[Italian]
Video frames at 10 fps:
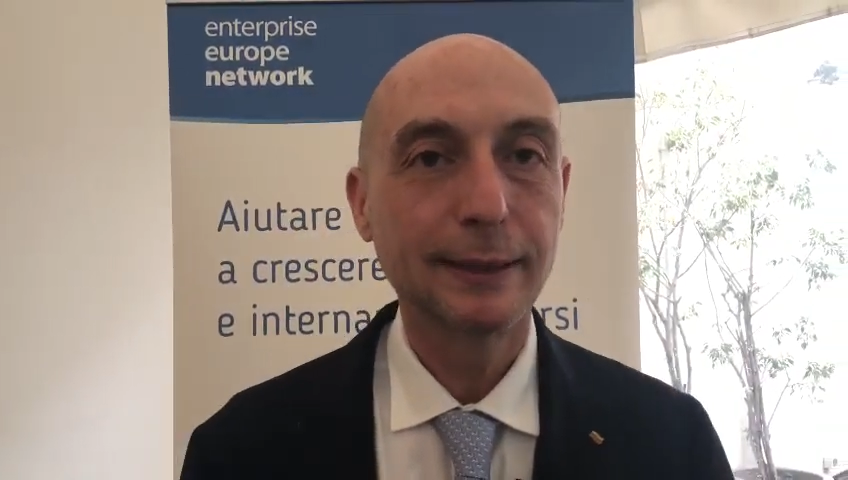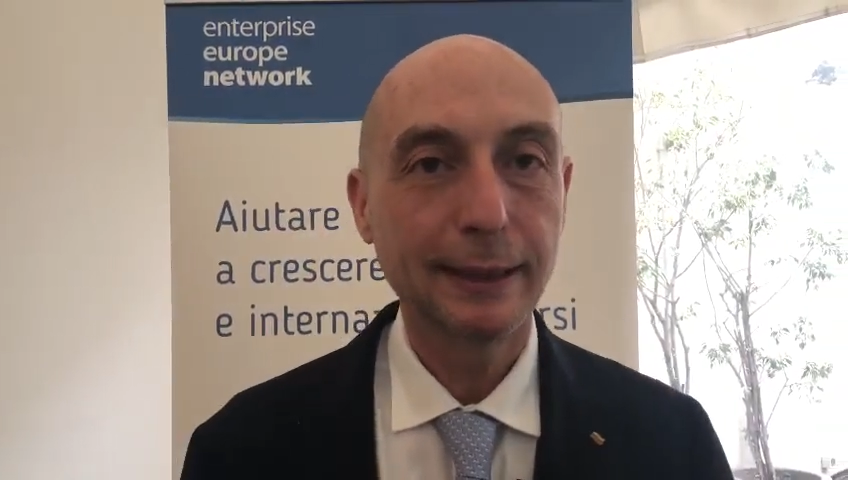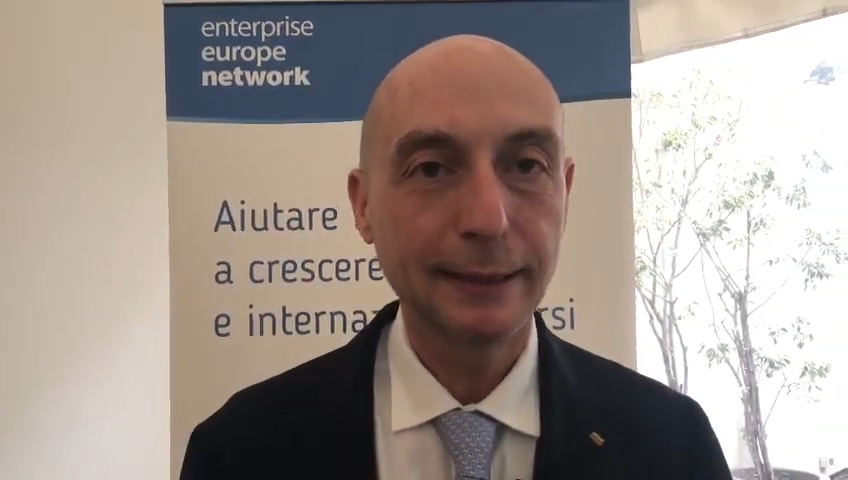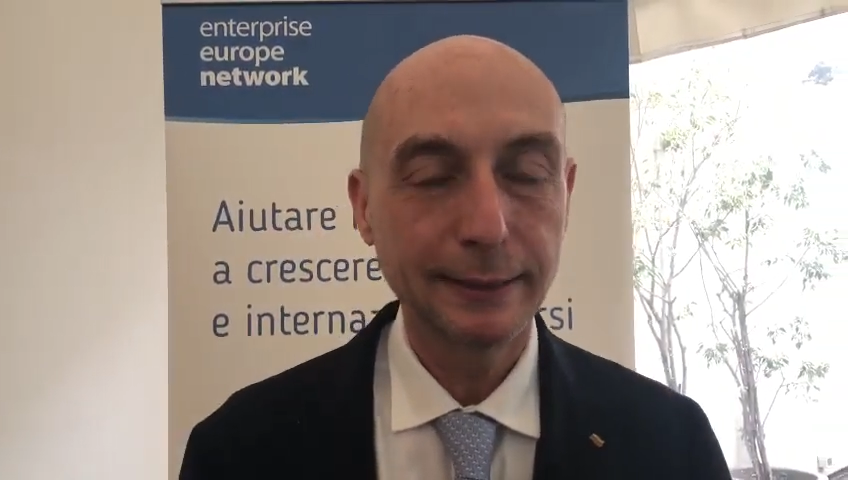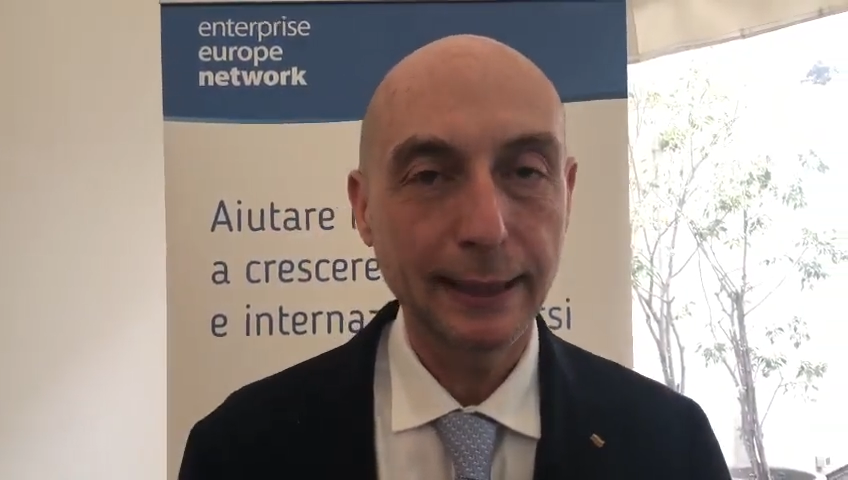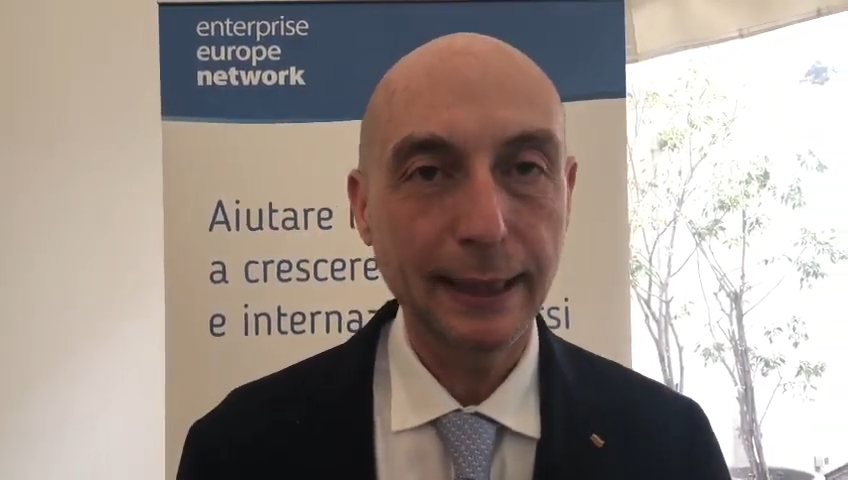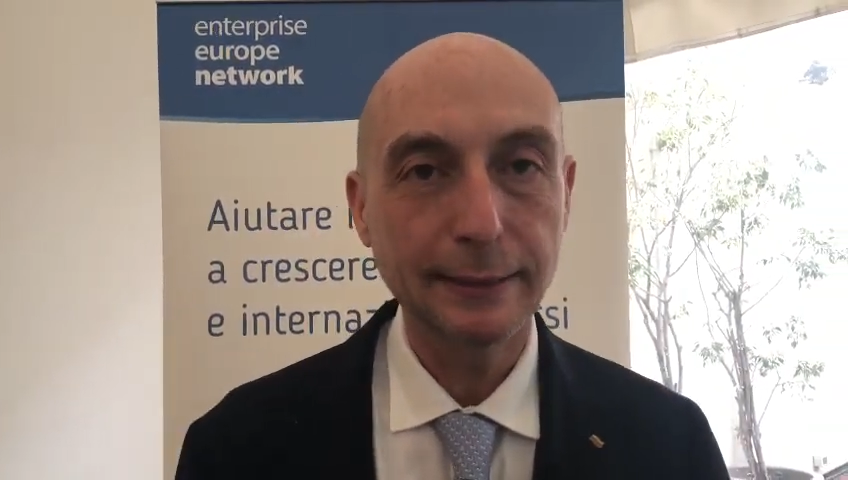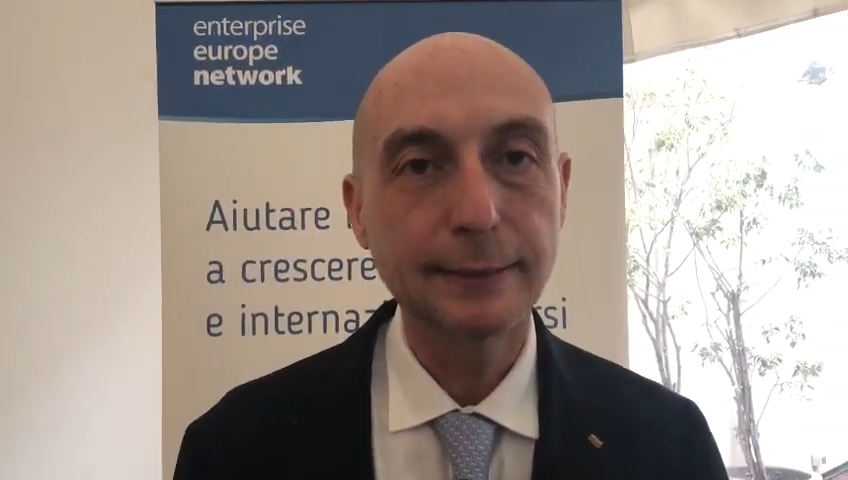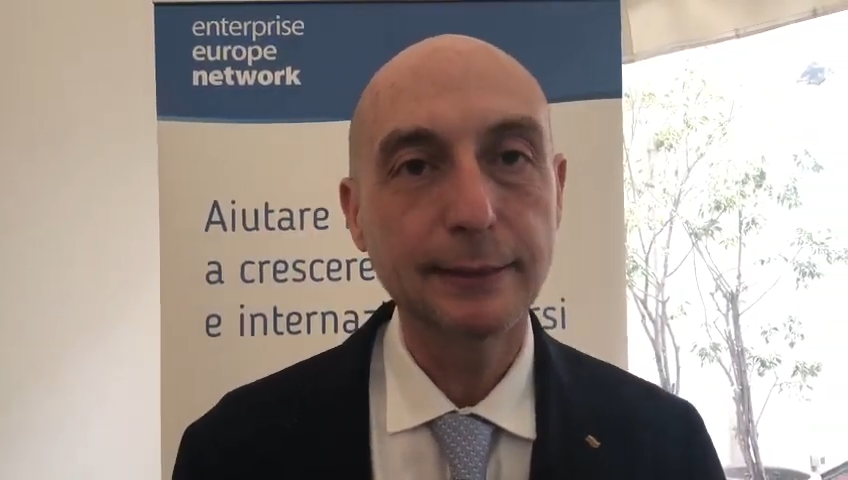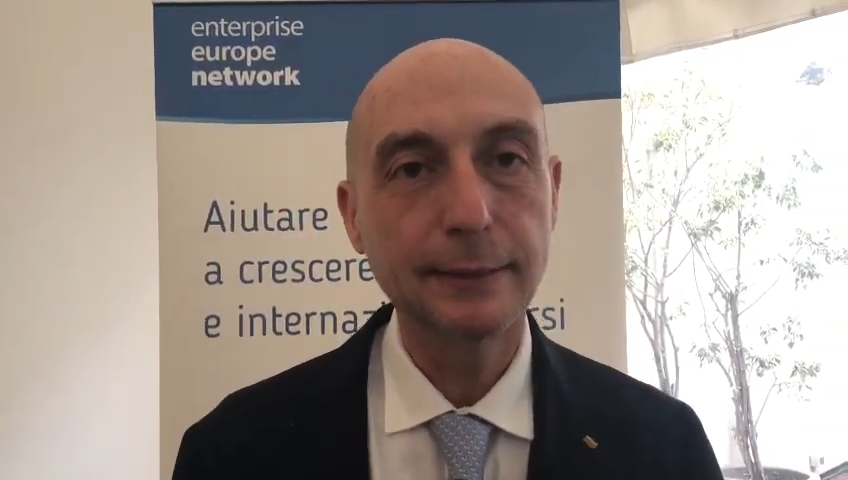eh,
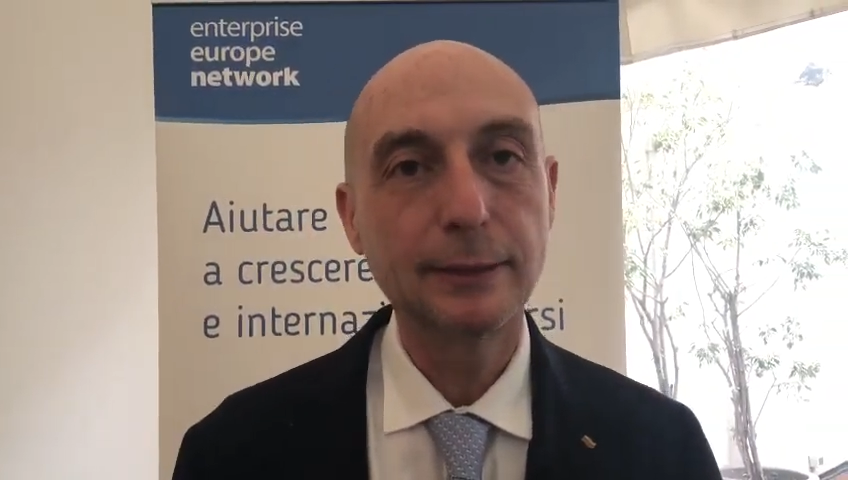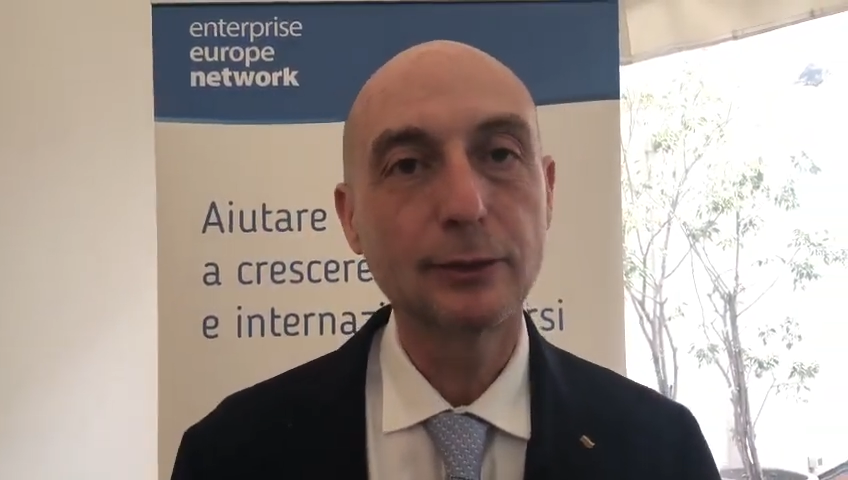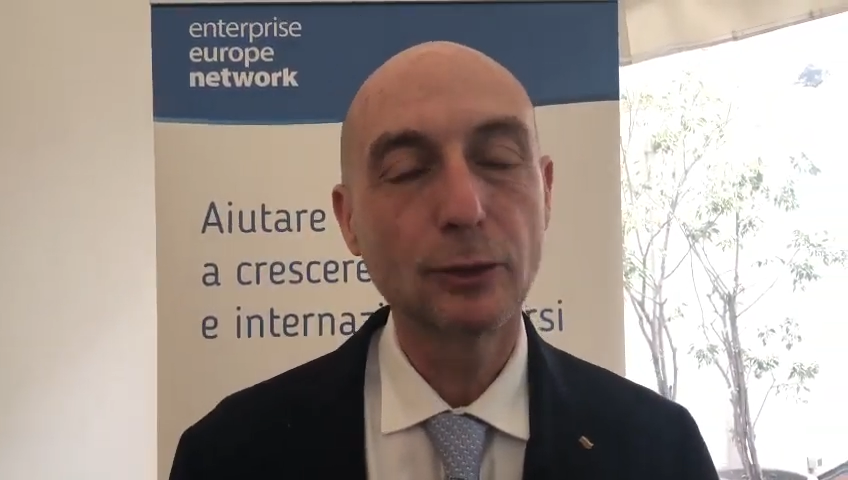intensi, ci